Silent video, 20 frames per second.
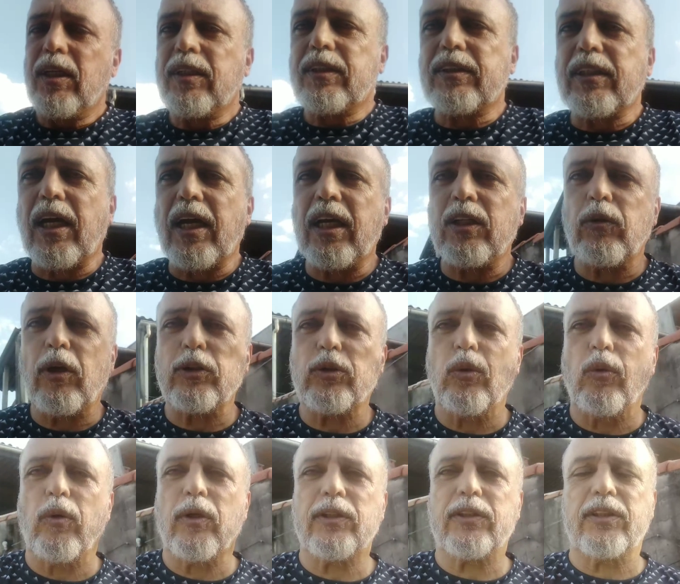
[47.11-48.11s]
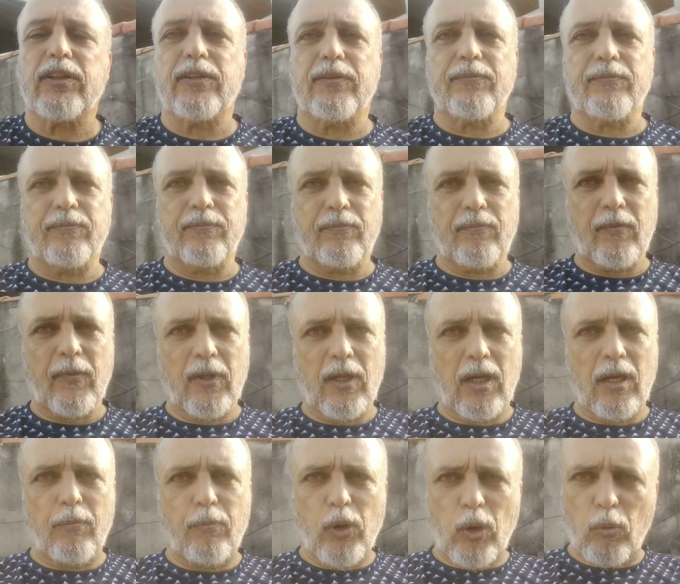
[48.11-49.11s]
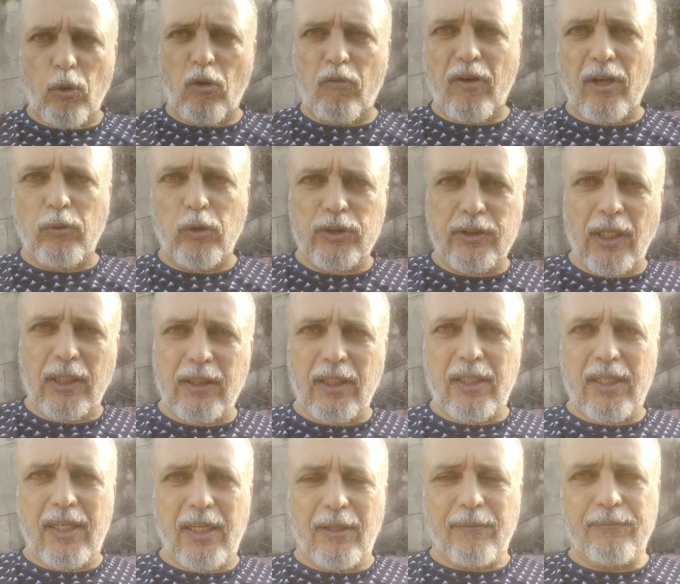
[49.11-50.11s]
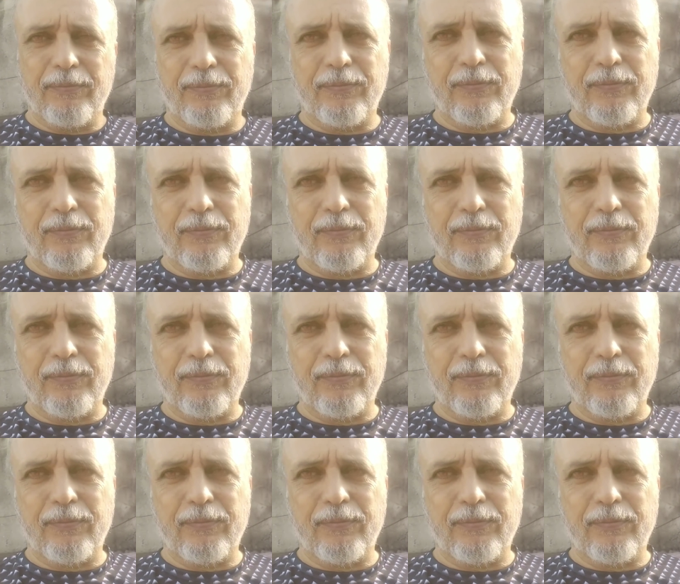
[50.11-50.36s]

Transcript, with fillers: saindo às ruas, promovendo cidadania.